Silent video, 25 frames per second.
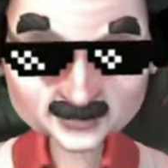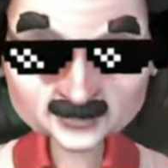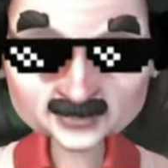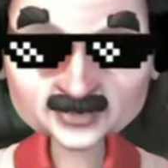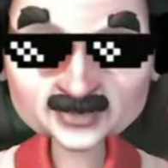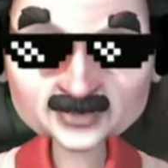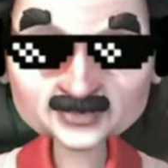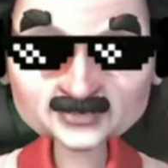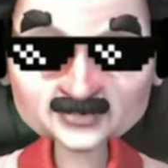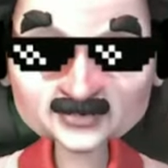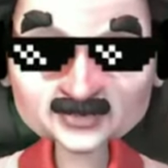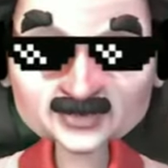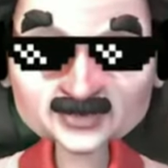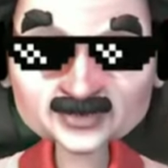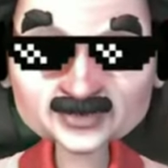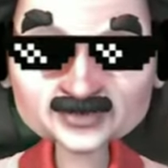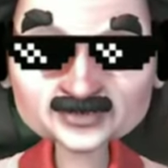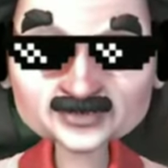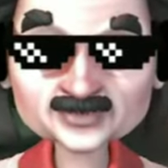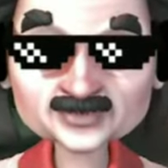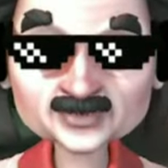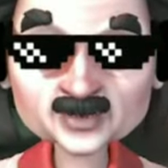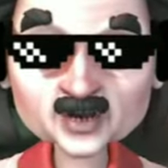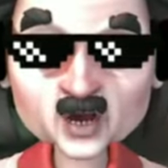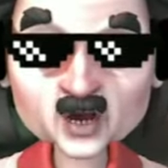ลิปนี้
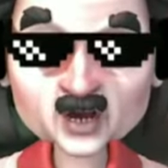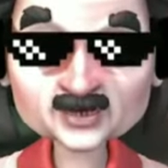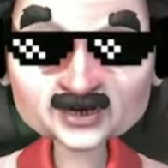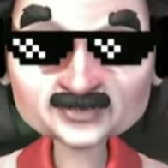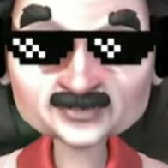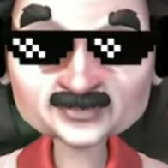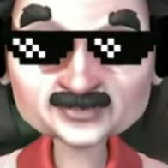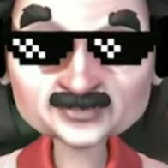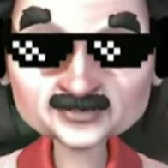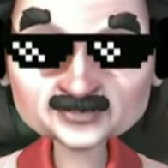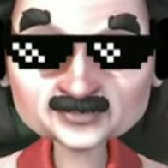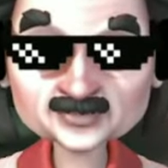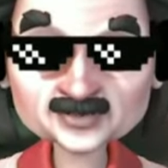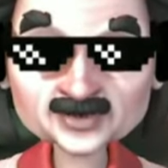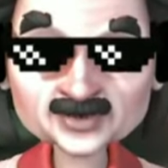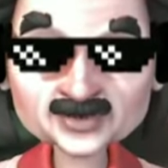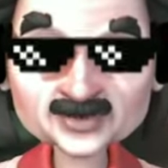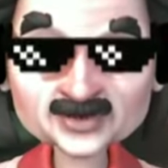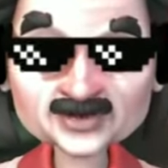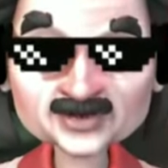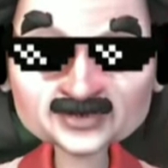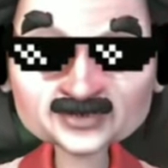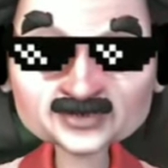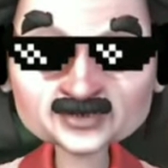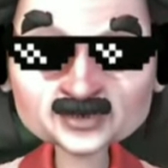ก็กำไรแน่
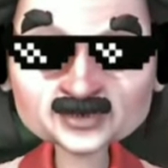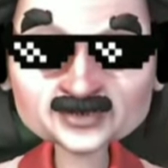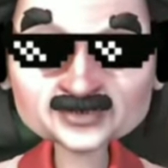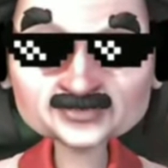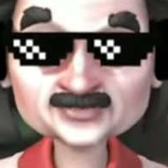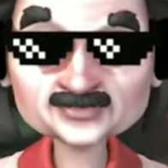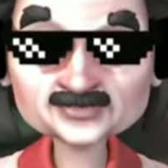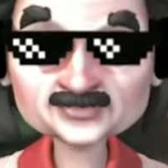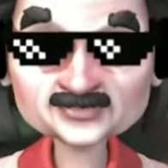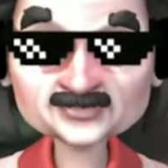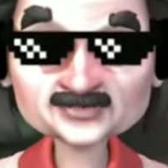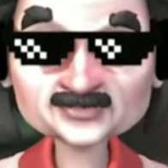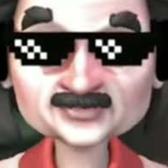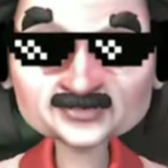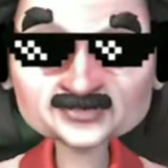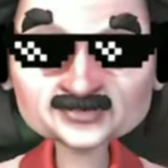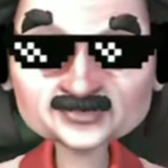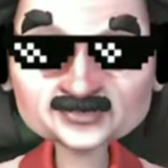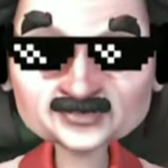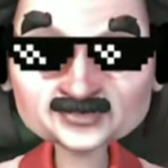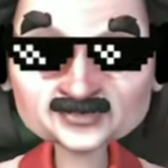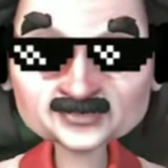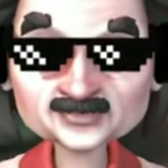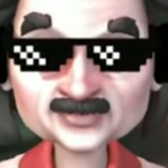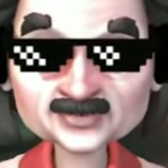นอนนะ
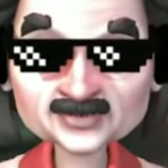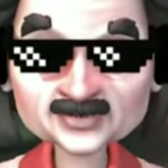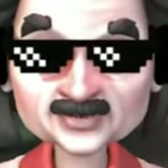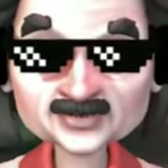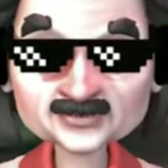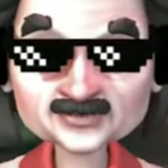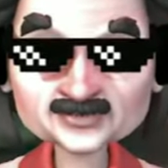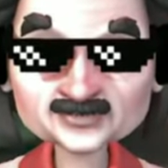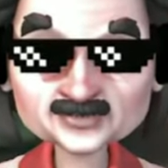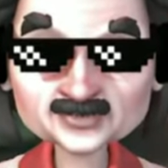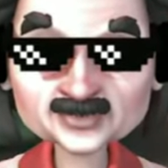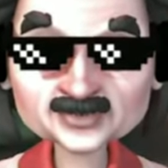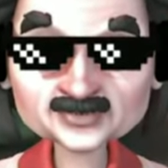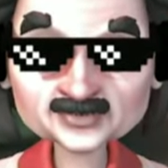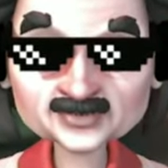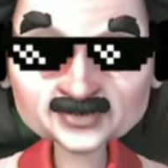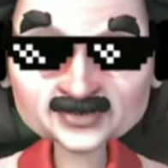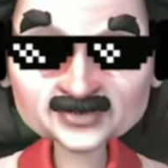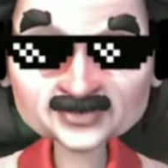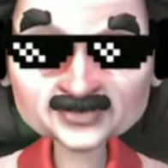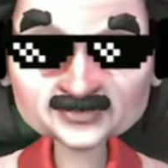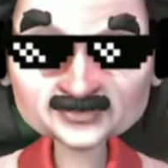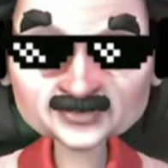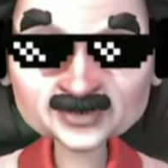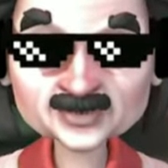ขอกำไรหมื่น
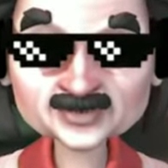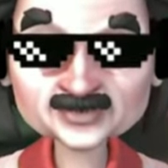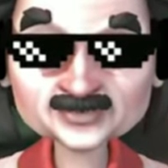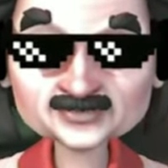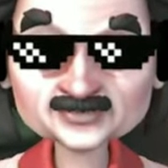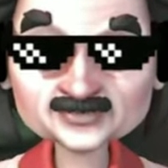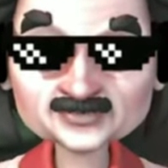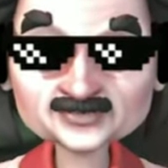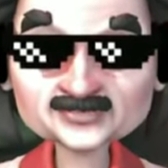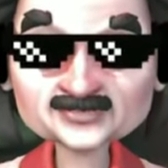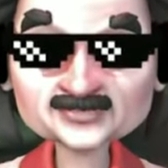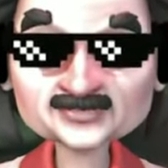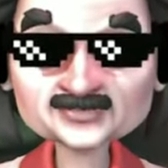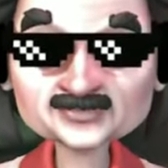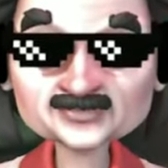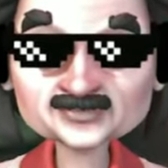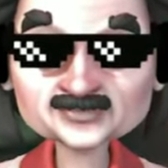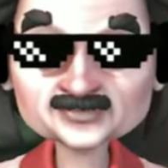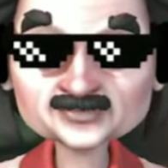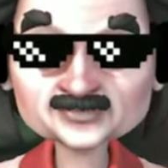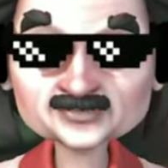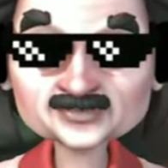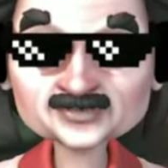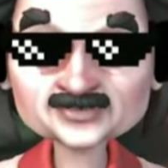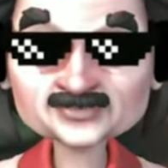ได้ปะ
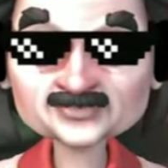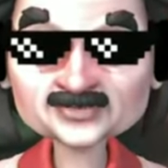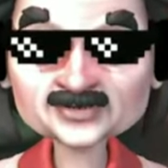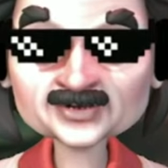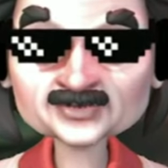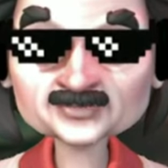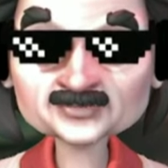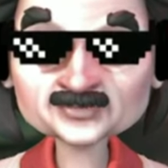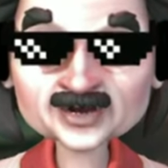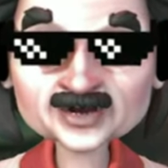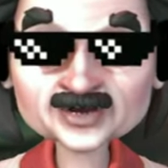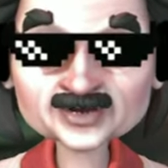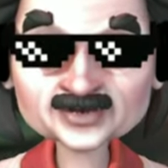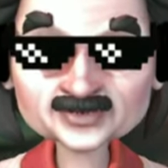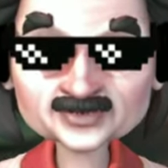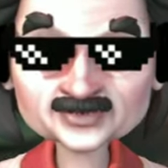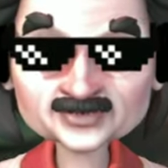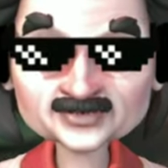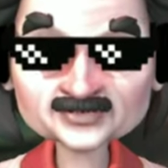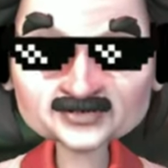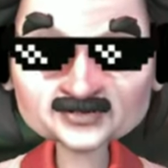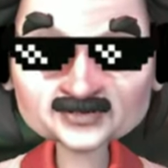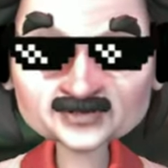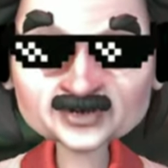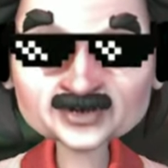อีก สองพัน น่ะ
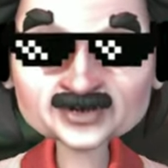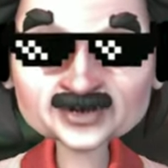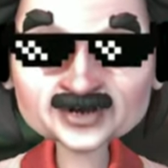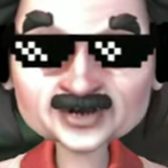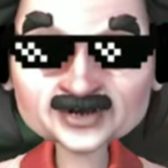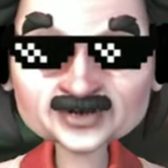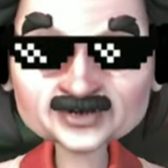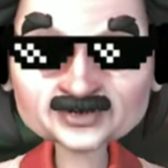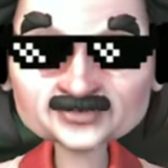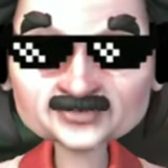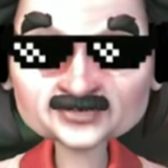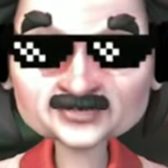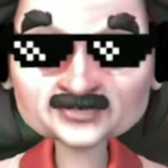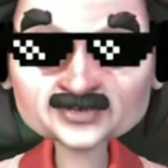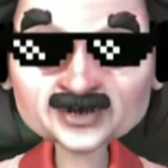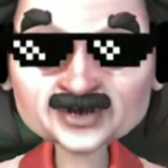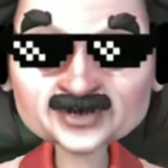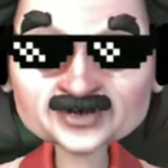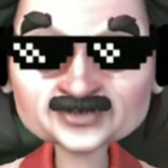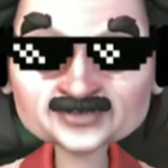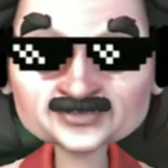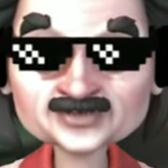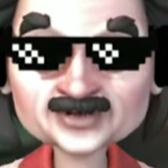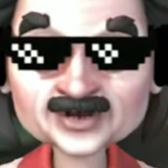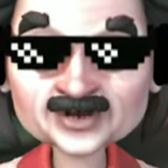เบ็ดห้าสิบน่าจะ
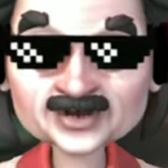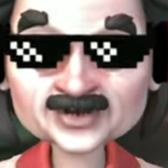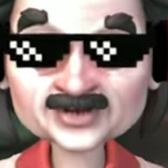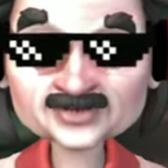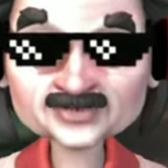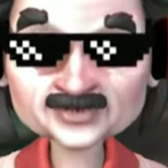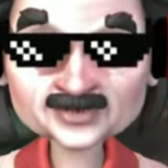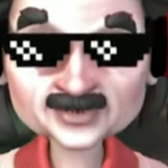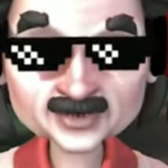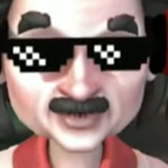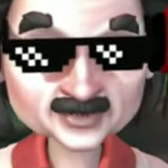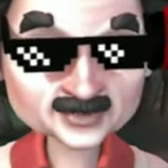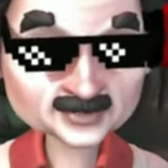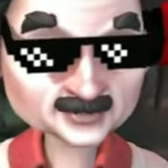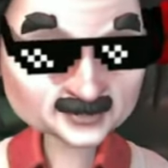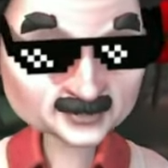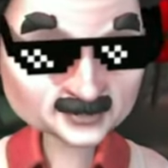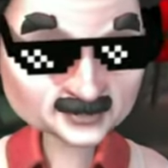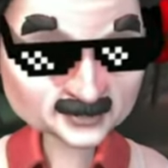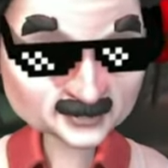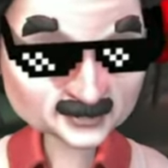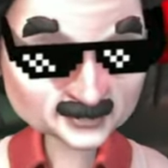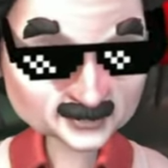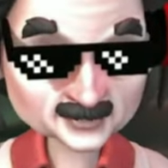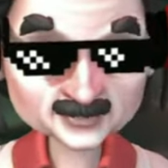ได้อยู่แหละ
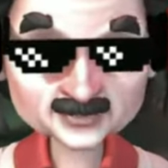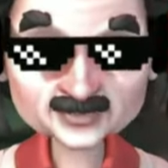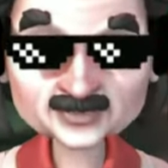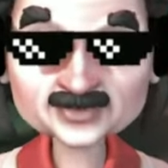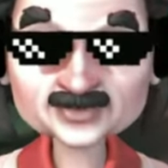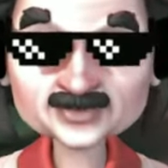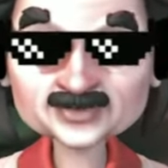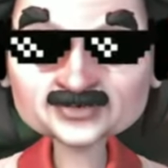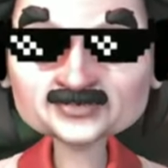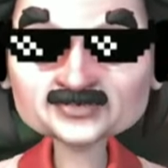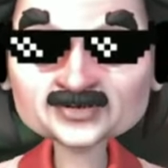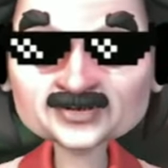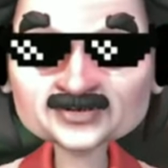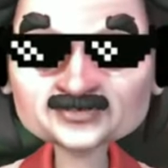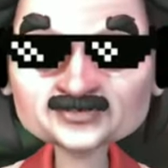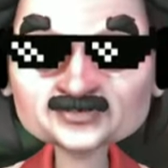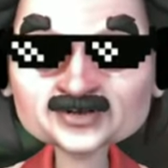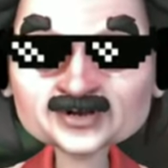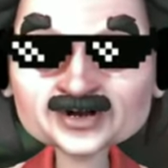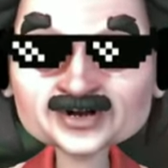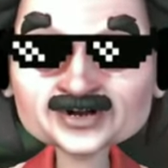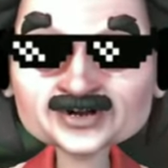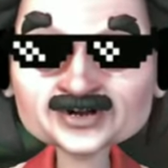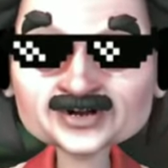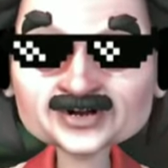ถ้าเกิดมันไม่
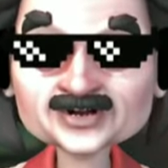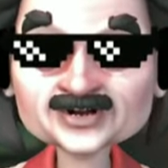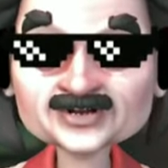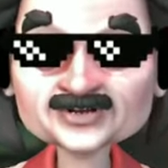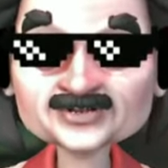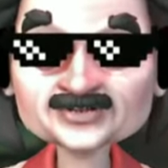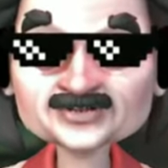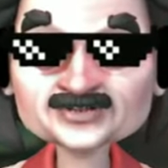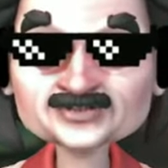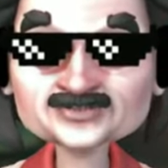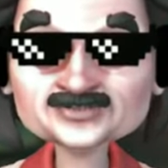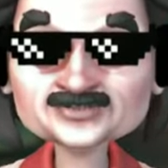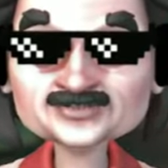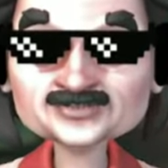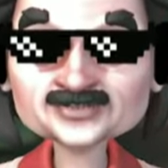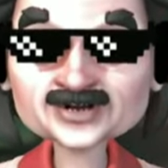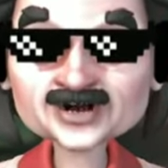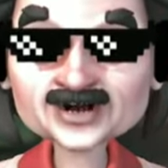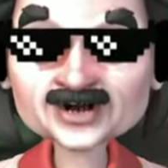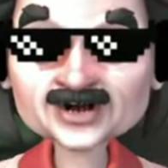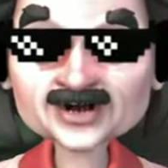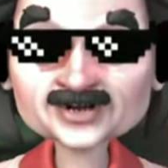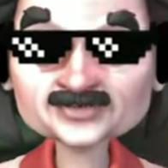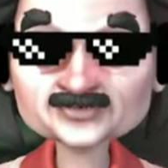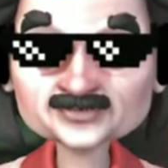กิน
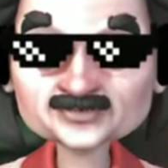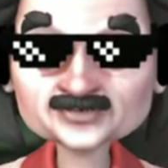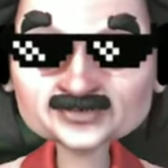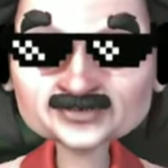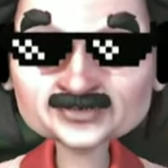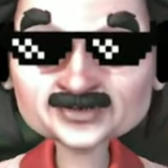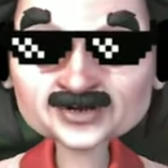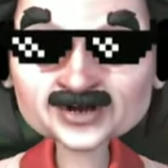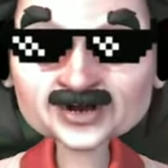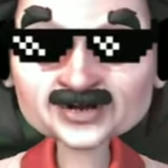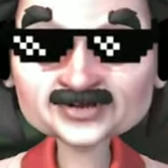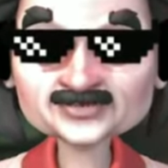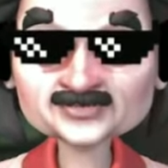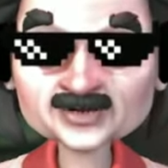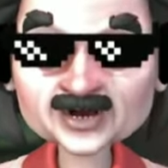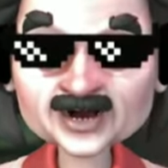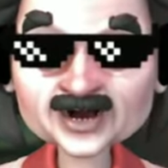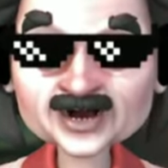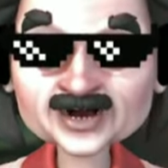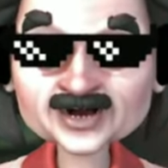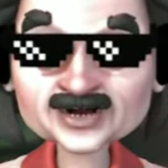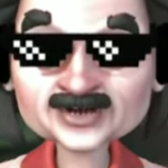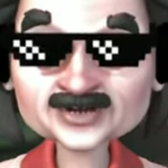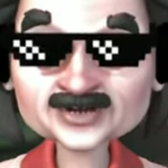เราเกินไปนะ